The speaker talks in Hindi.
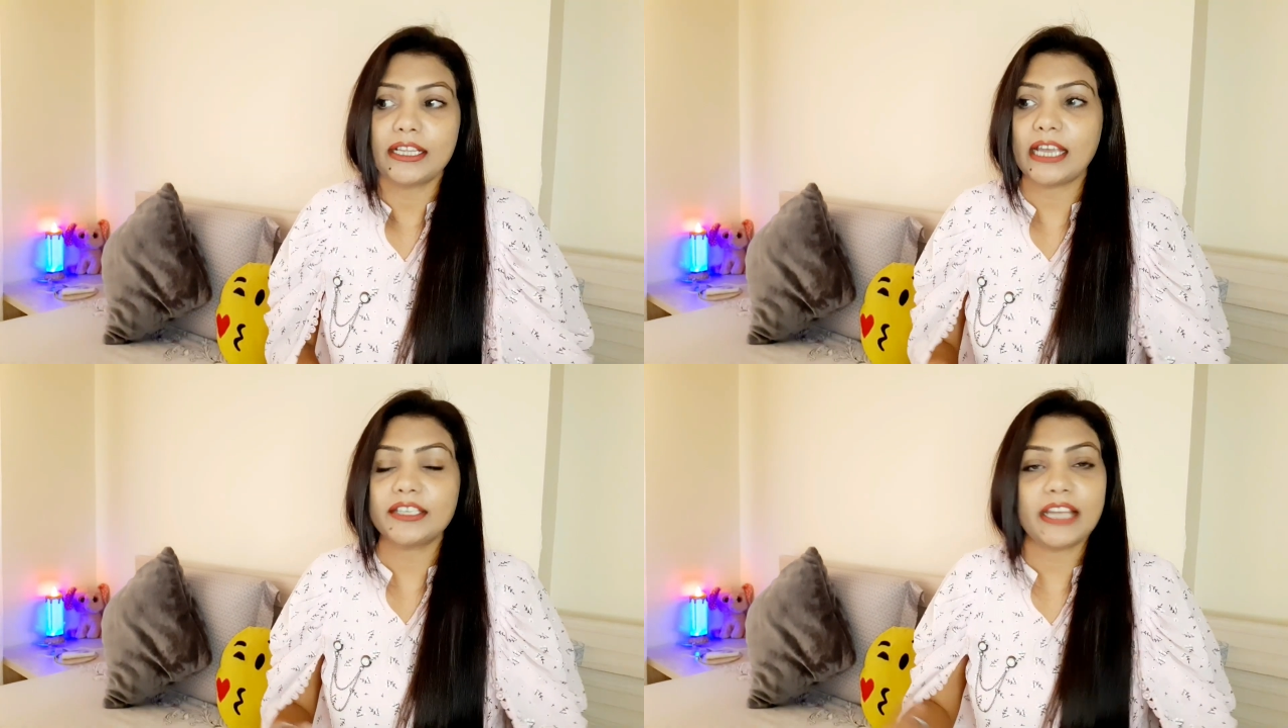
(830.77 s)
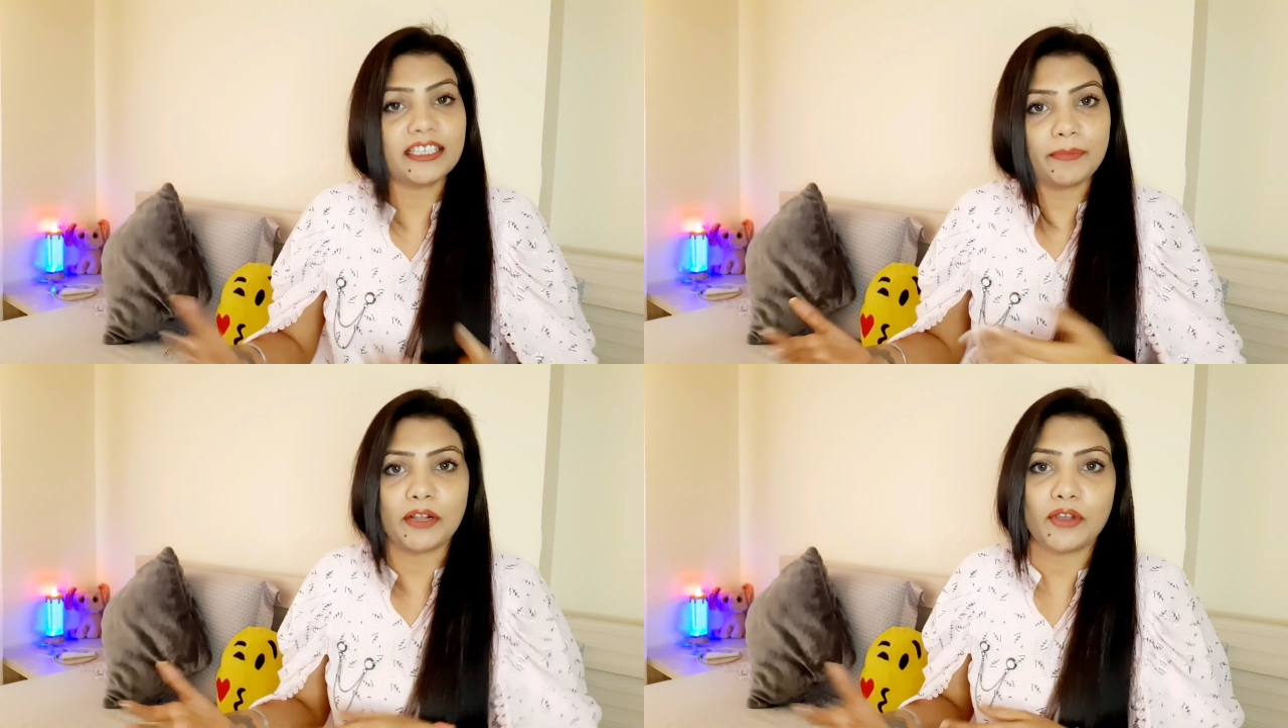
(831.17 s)
या
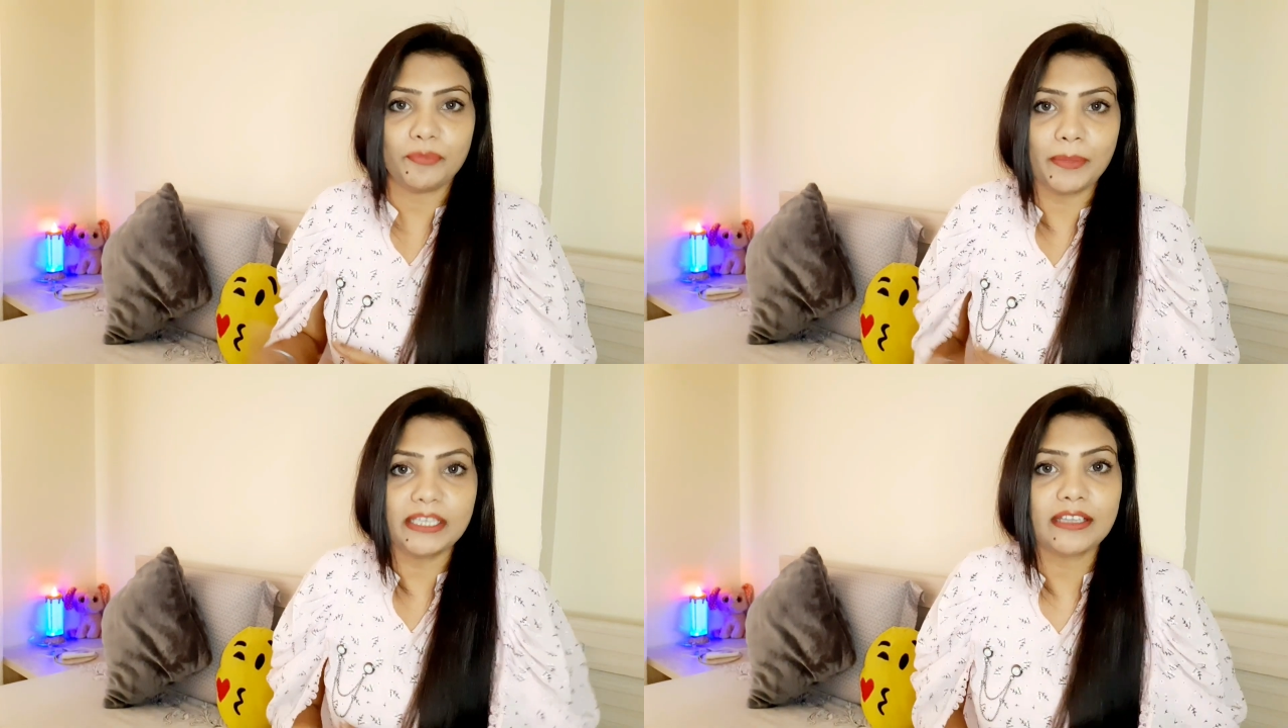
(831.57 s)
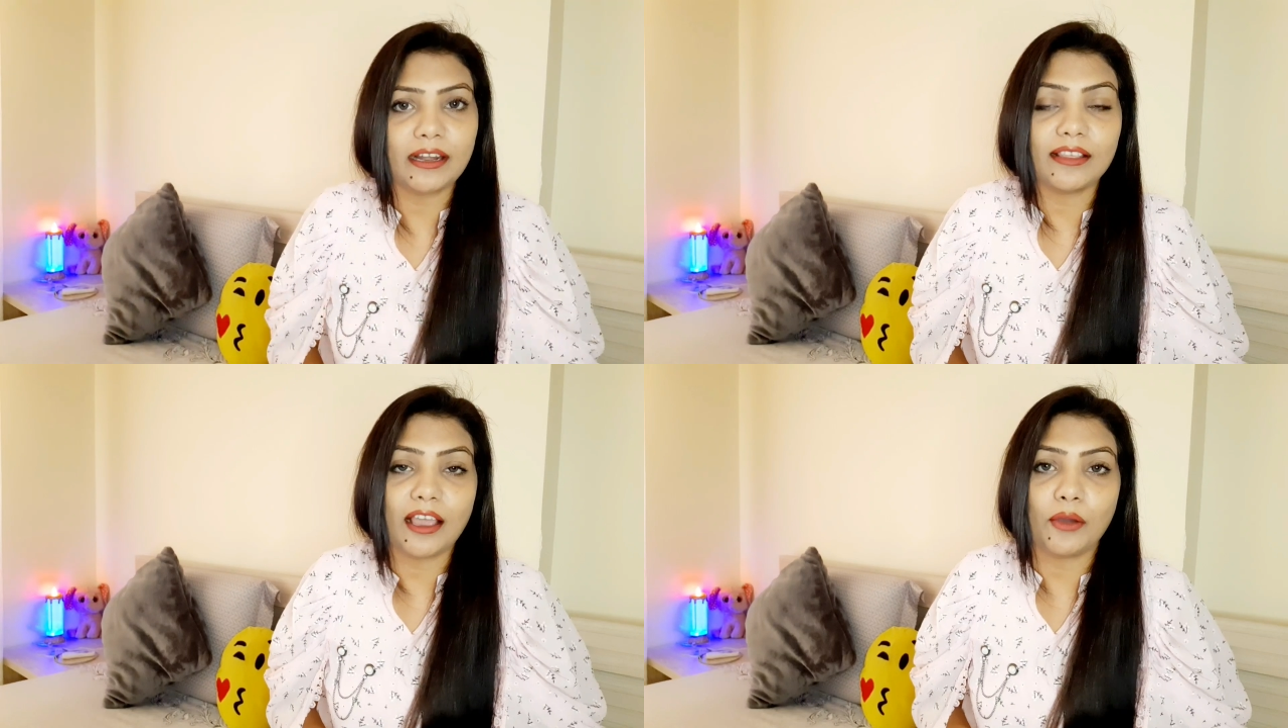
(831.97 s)
शायद से मैं कोई मिस
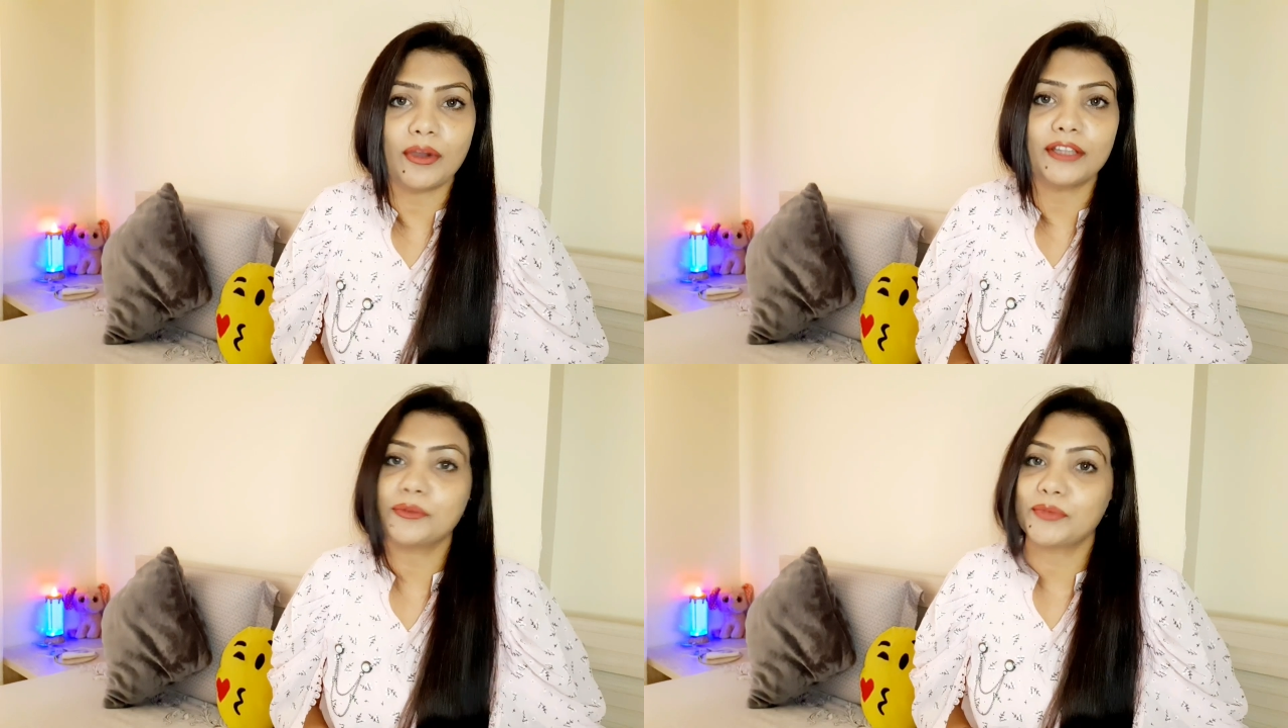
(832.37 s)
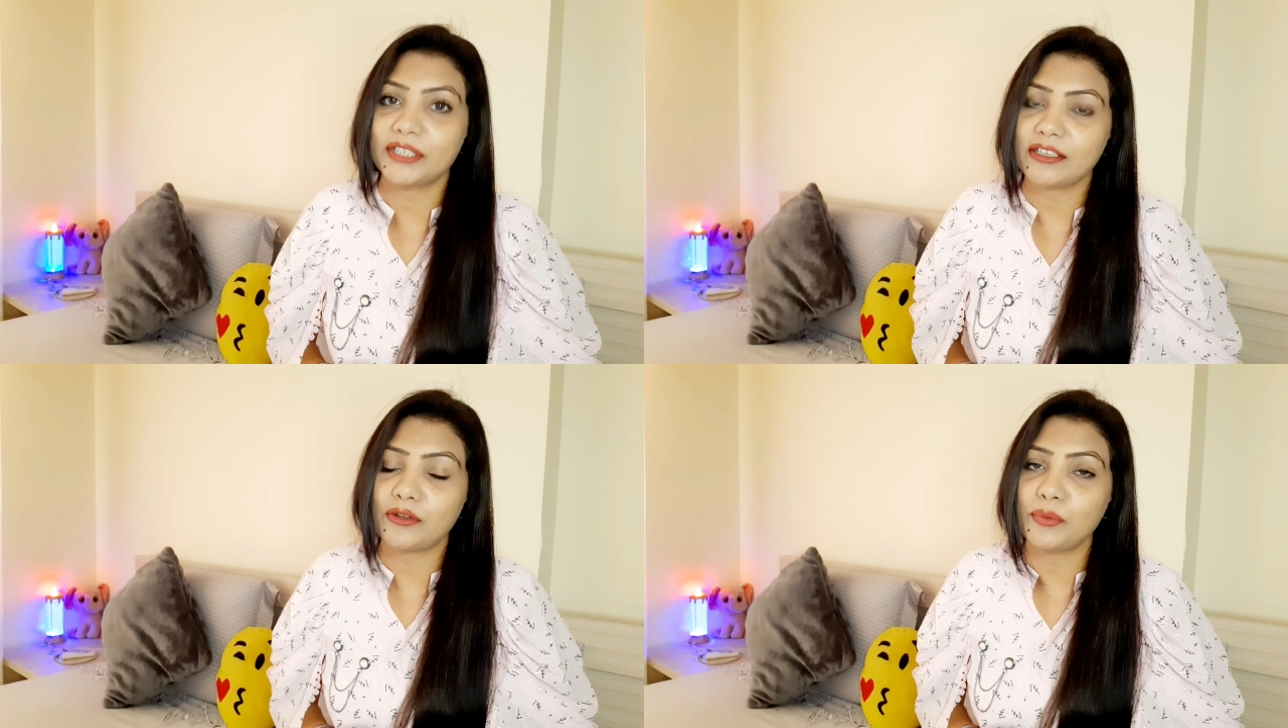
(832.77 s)
कर दिया होगा तो
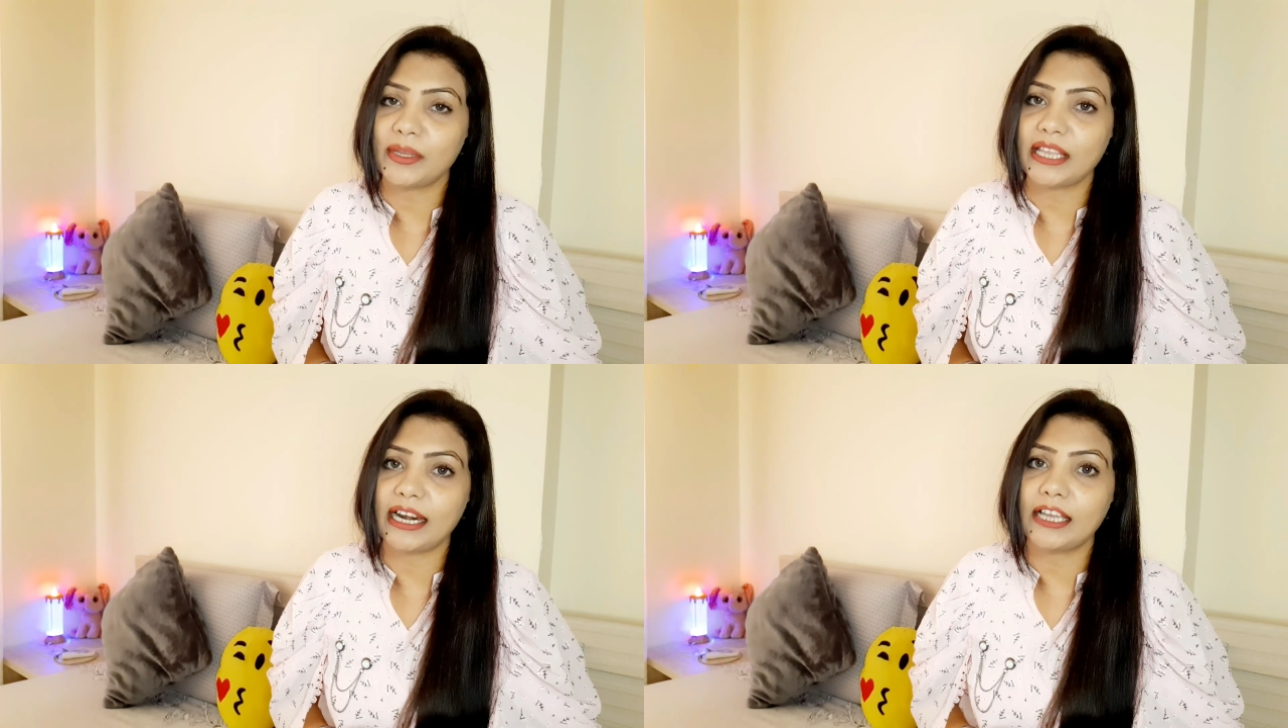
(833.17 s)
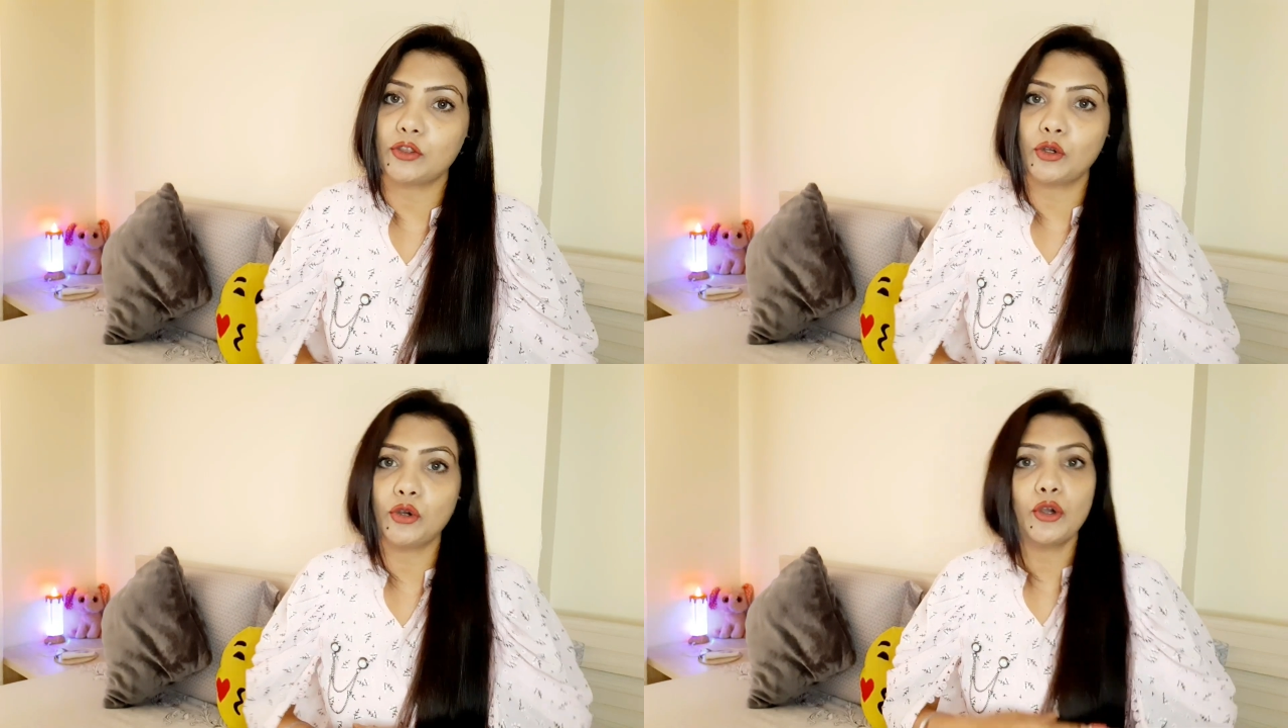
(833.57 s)
मुझे जरूर बताना
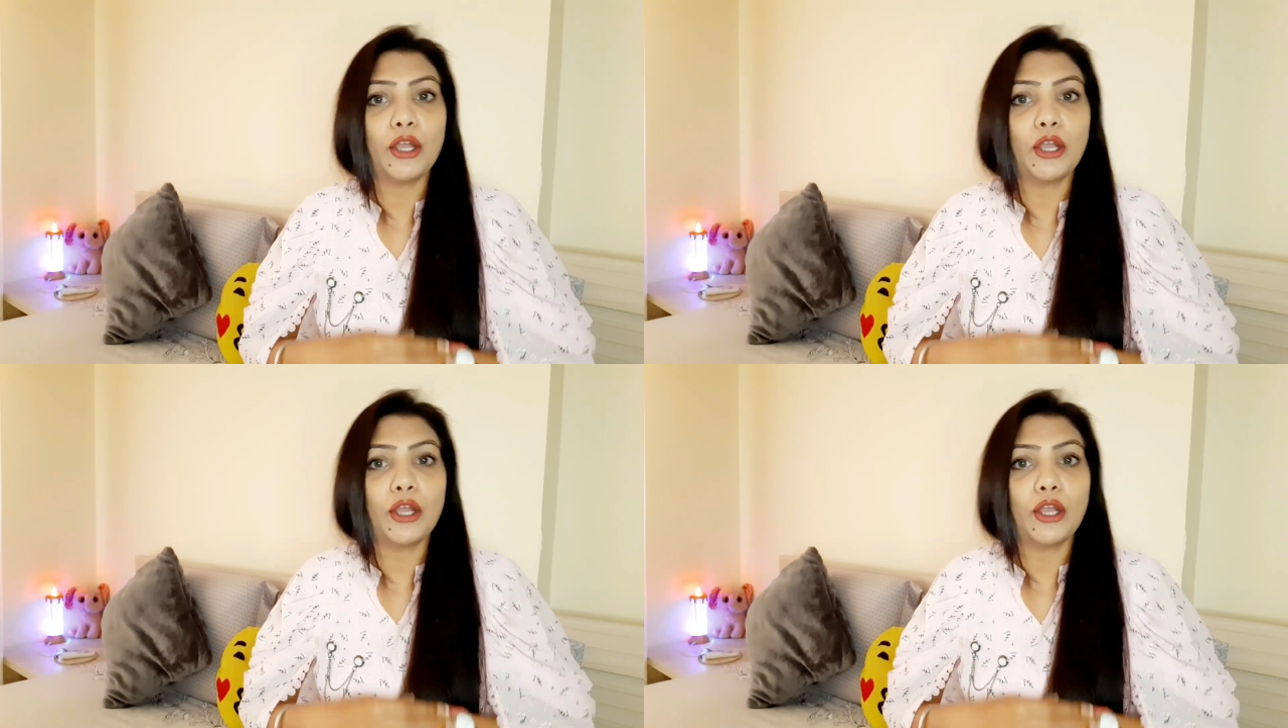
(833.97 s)
तो